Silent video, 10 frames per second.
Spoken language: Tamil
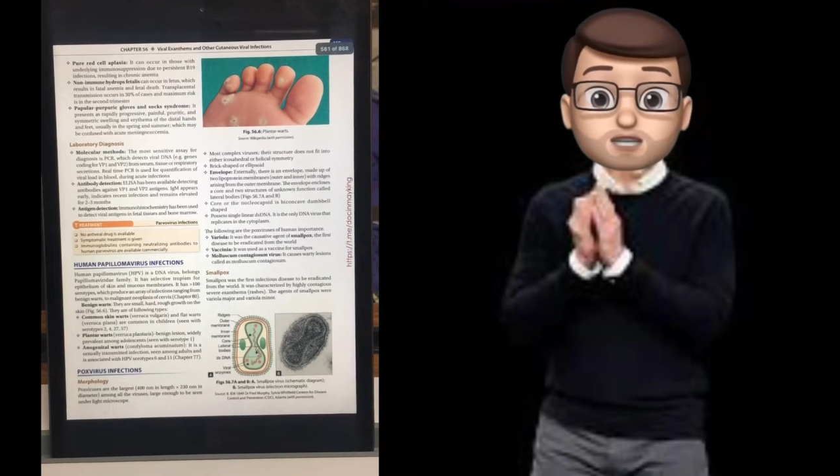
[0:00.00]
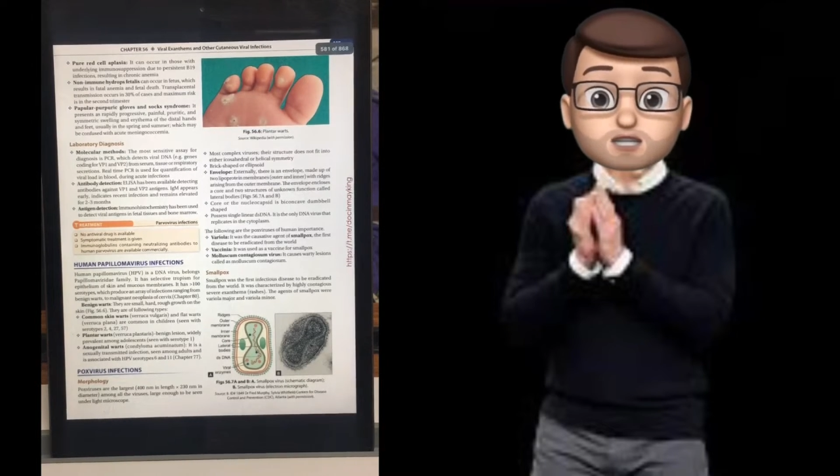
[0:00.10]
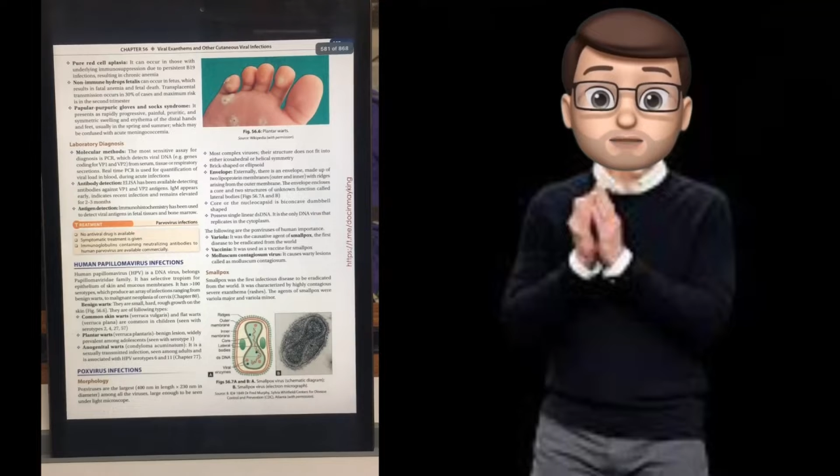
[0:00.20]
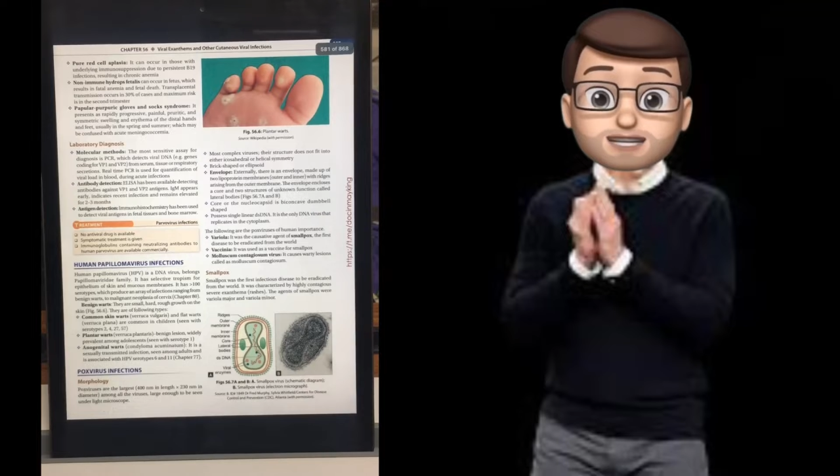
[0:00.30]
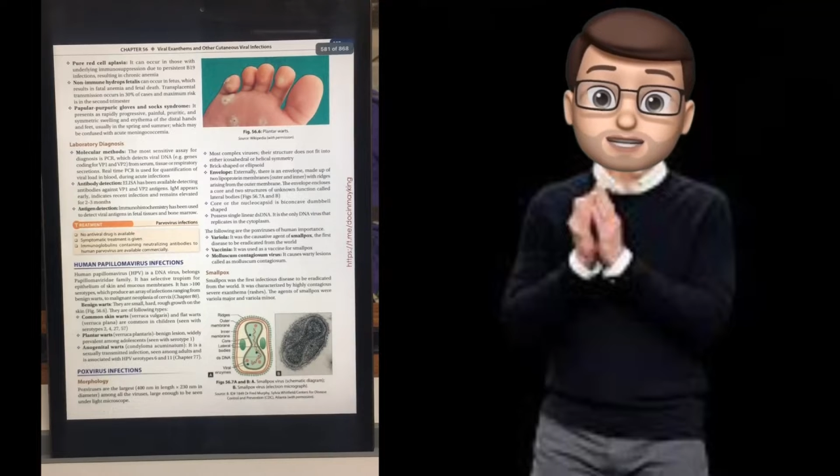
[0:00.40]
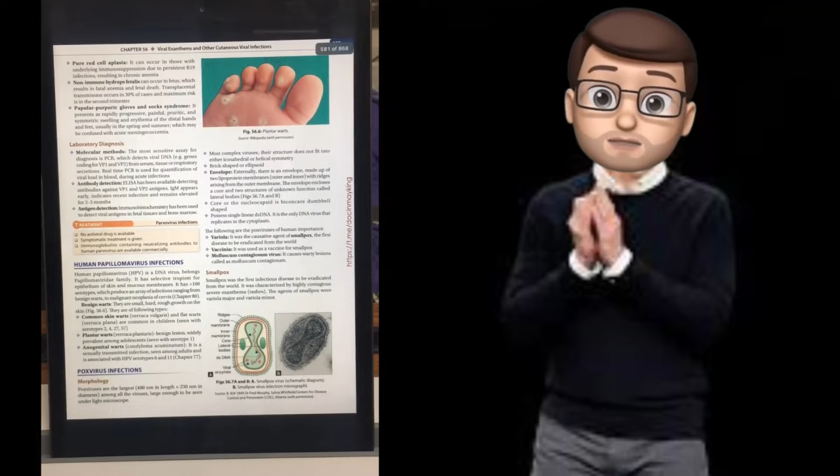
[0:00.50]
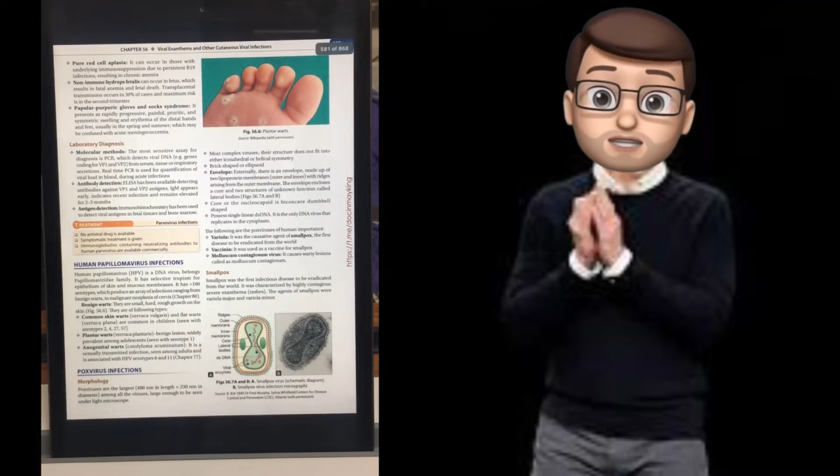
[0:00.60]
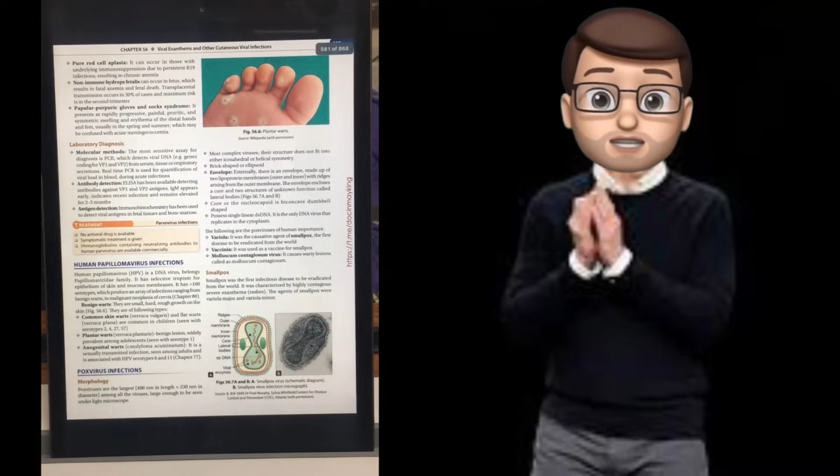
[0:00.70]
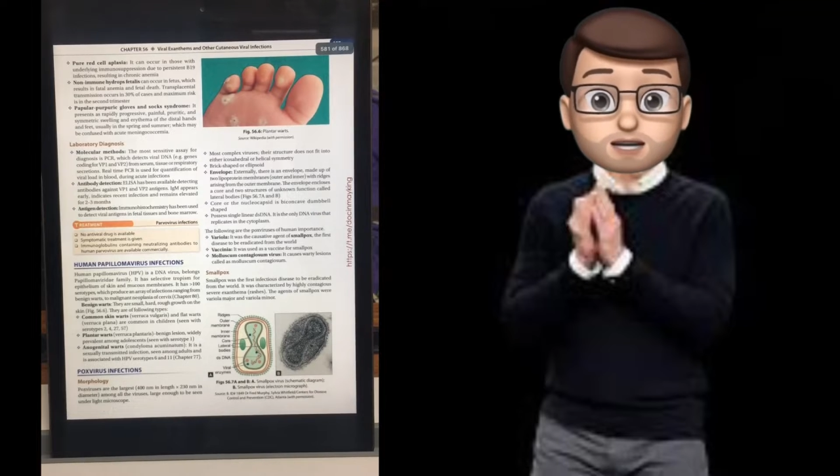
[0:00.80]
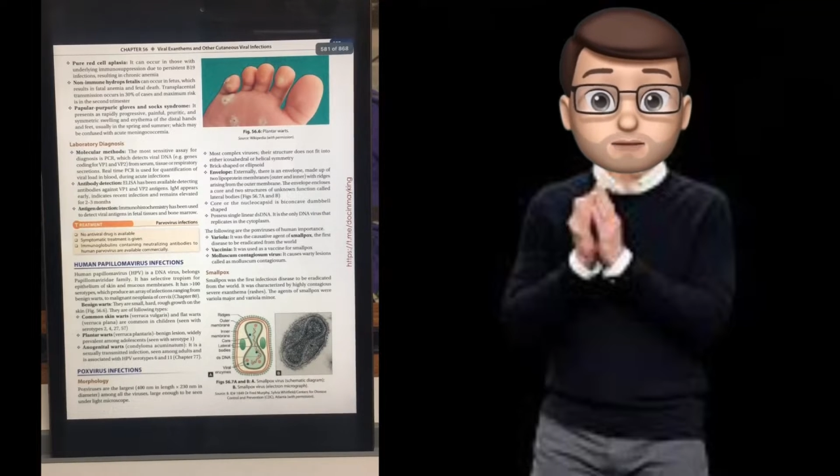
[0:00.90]
உங்கள்
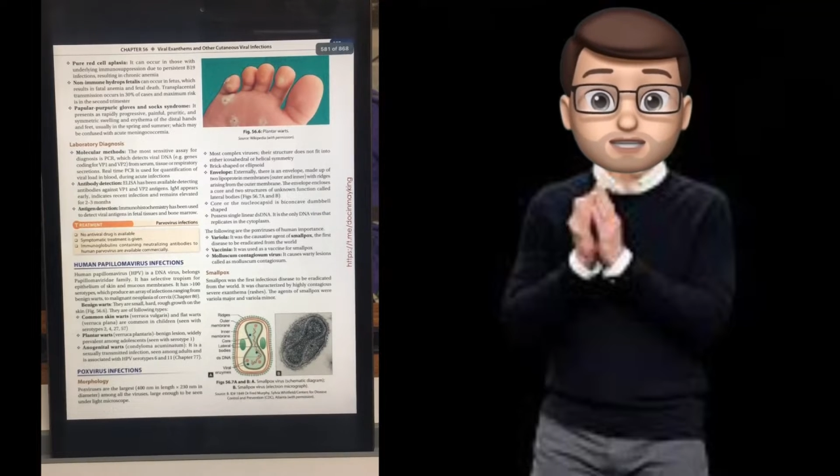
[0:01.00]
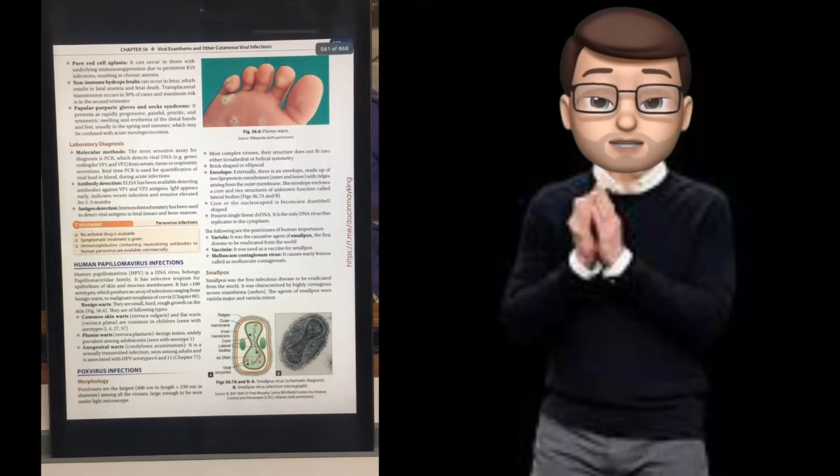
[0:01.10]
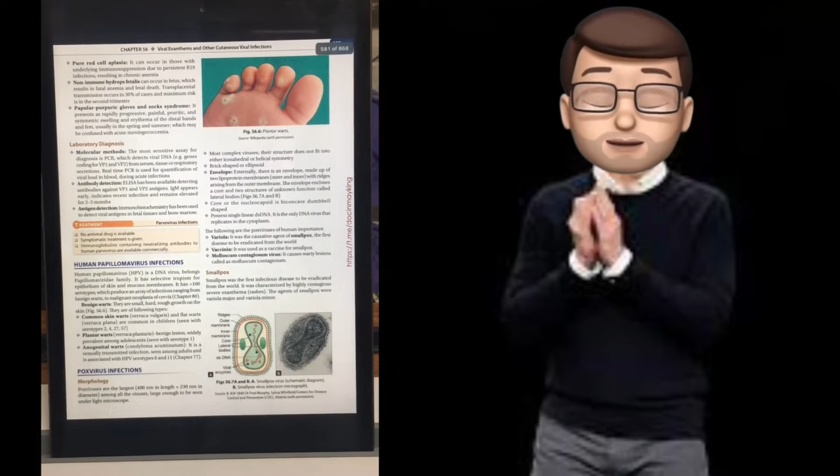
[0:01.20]
ஃப்ரெண்ட்ஸ்க்கோ யாருக்கோ